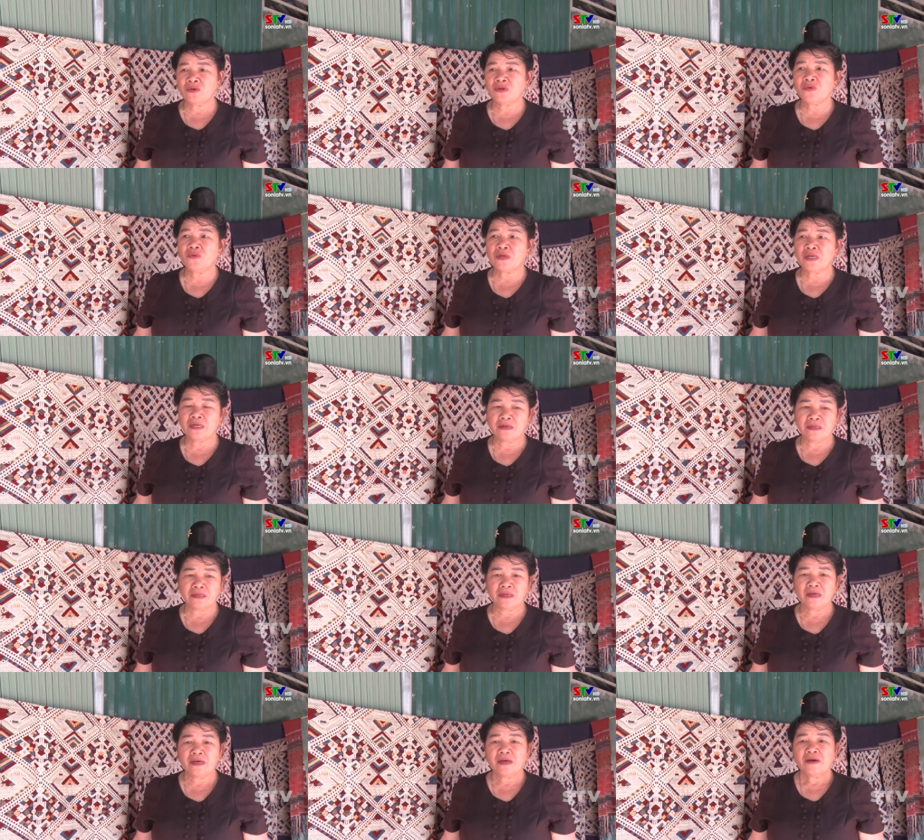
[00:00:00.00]
xem đây
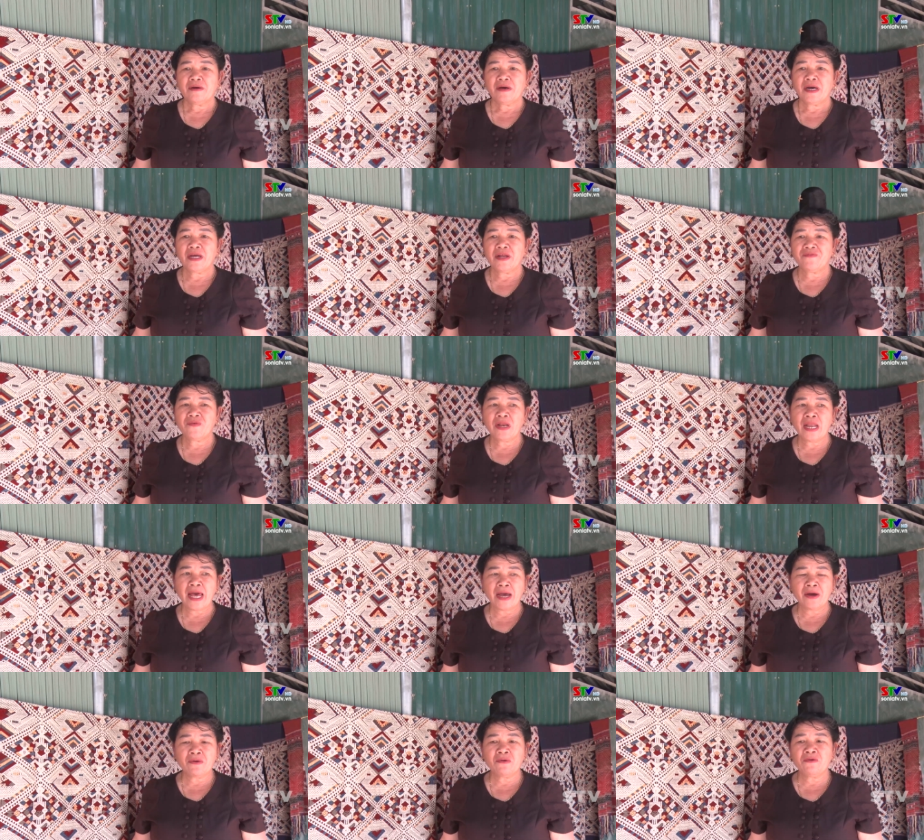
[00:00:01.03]
là nghề truyền thống của
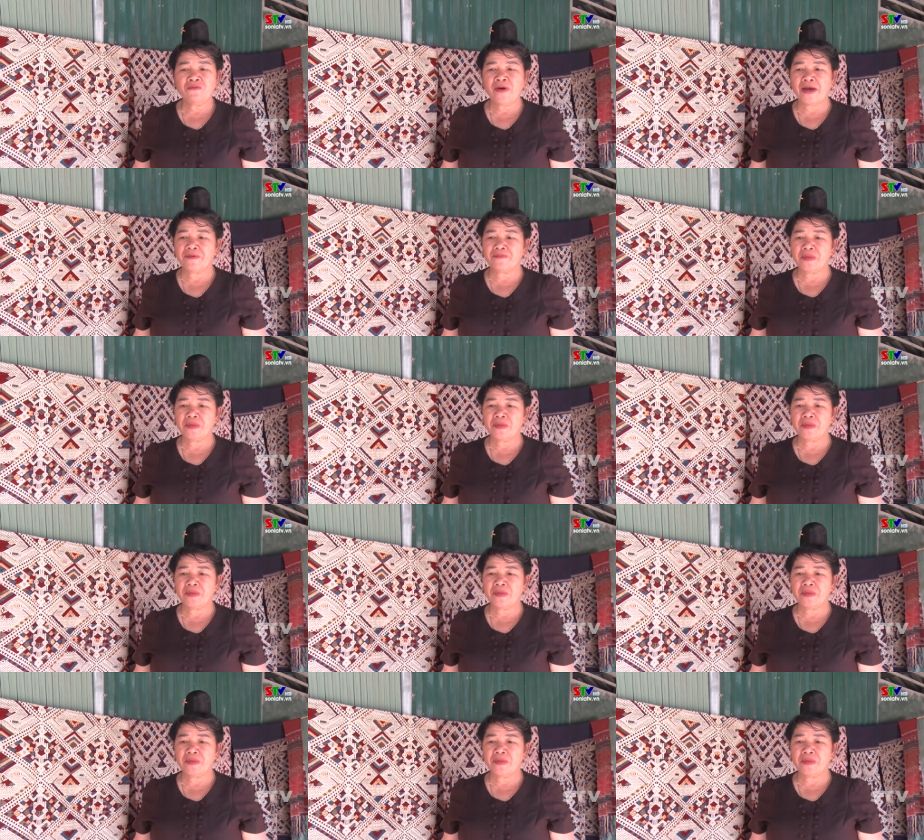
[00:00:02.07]
gia đình.